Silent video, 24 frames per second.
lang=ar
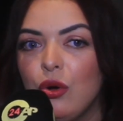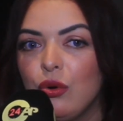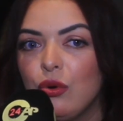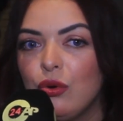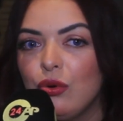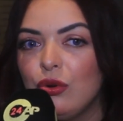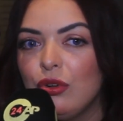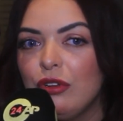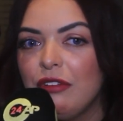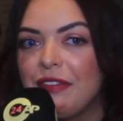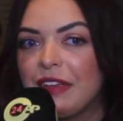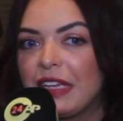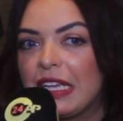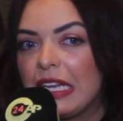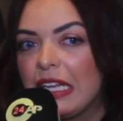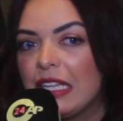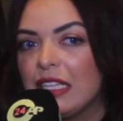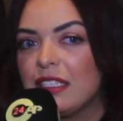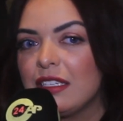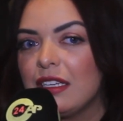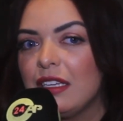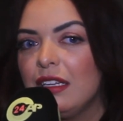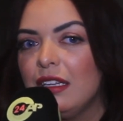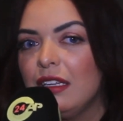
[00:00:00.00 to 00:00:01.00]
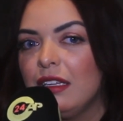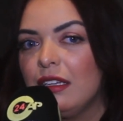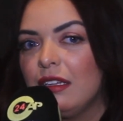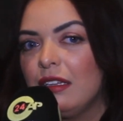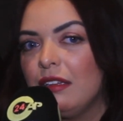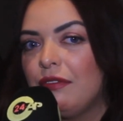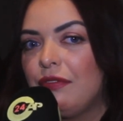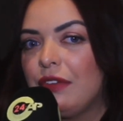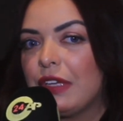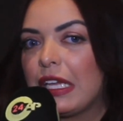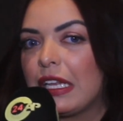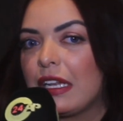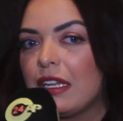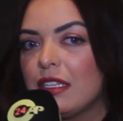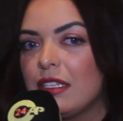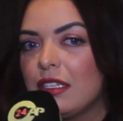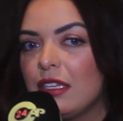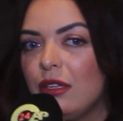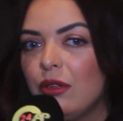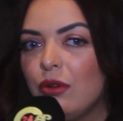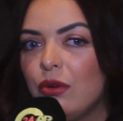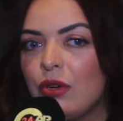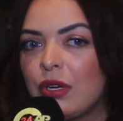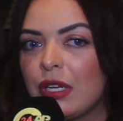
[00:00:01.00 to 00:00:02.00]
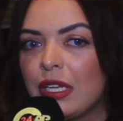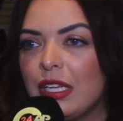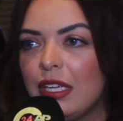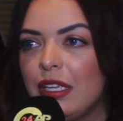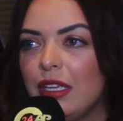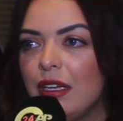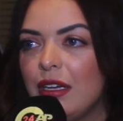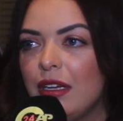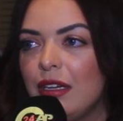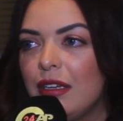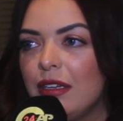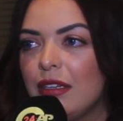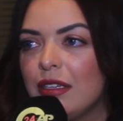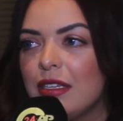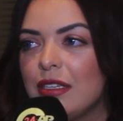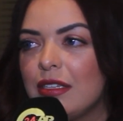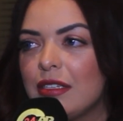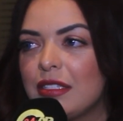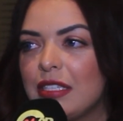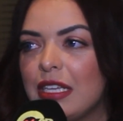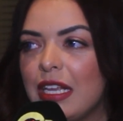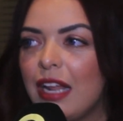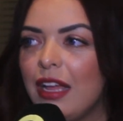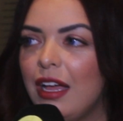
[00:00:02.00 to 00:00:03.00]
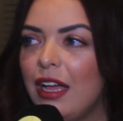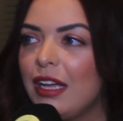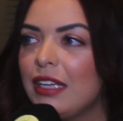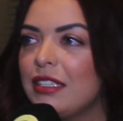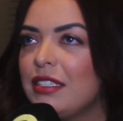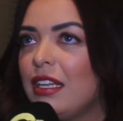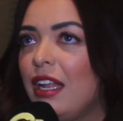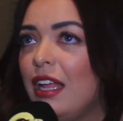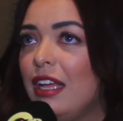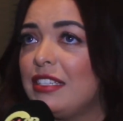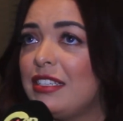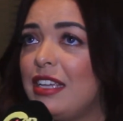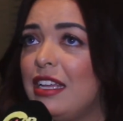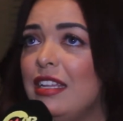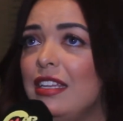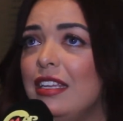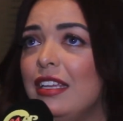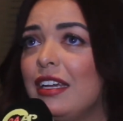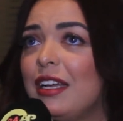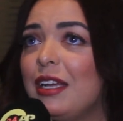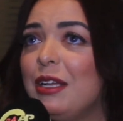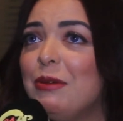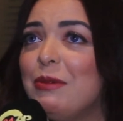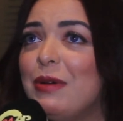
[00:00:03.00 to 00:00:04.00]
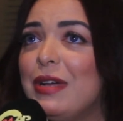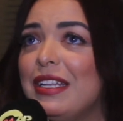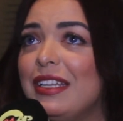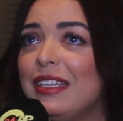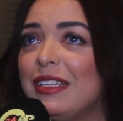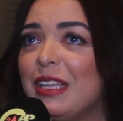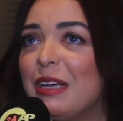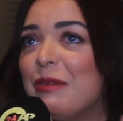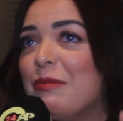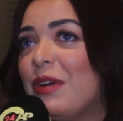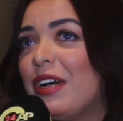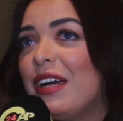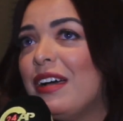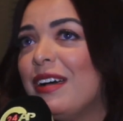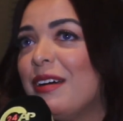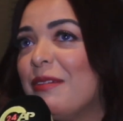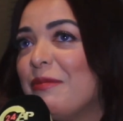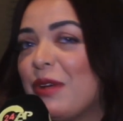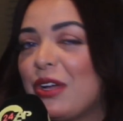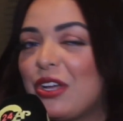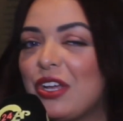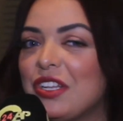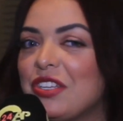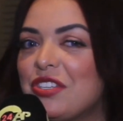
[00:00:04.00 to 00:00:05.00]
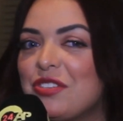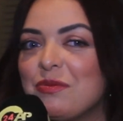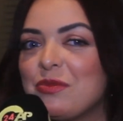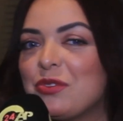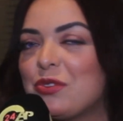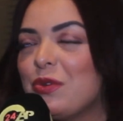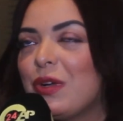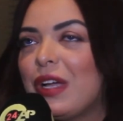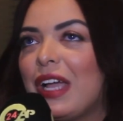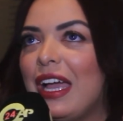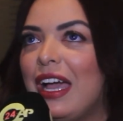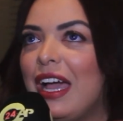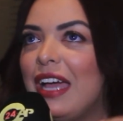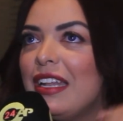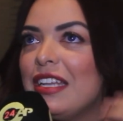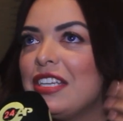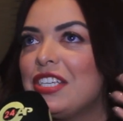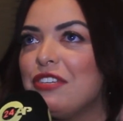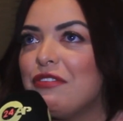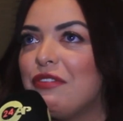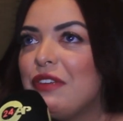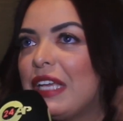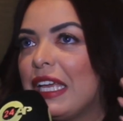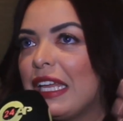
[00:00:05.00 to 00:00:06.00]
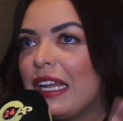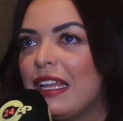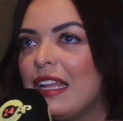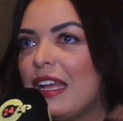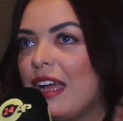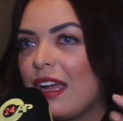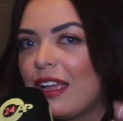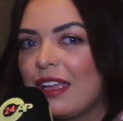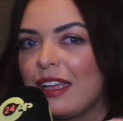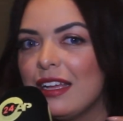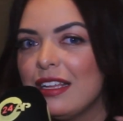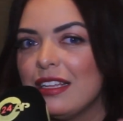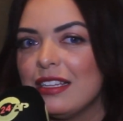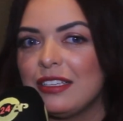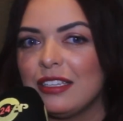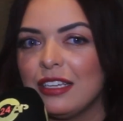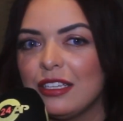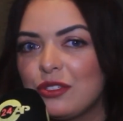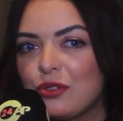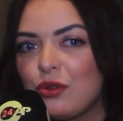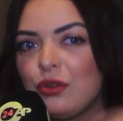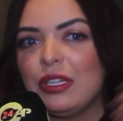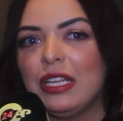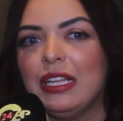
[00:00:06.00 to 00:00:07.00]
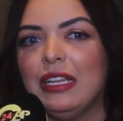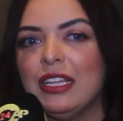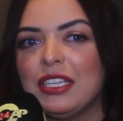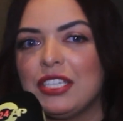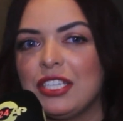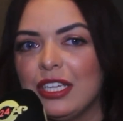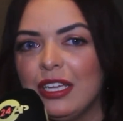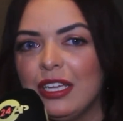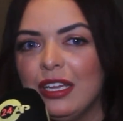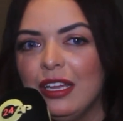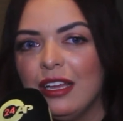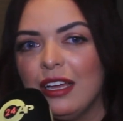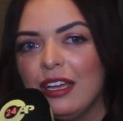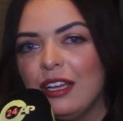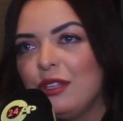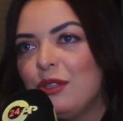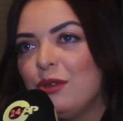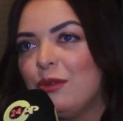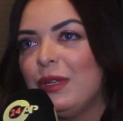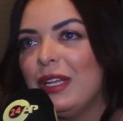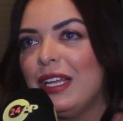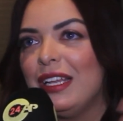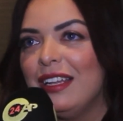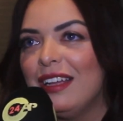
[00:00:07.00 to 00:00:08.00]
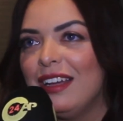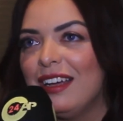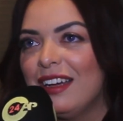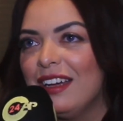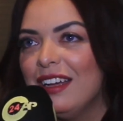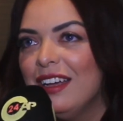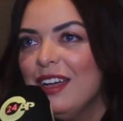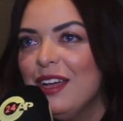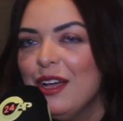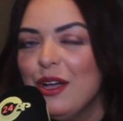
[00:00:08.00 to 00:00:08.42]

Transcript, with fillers: والفكره ديال الفكره ديال الاغنيه صراحه اقترحت عليا غير الوالده ما, ما كنتش متوقعه معنا شي فكره هكا جات تكون على شي حد ولا على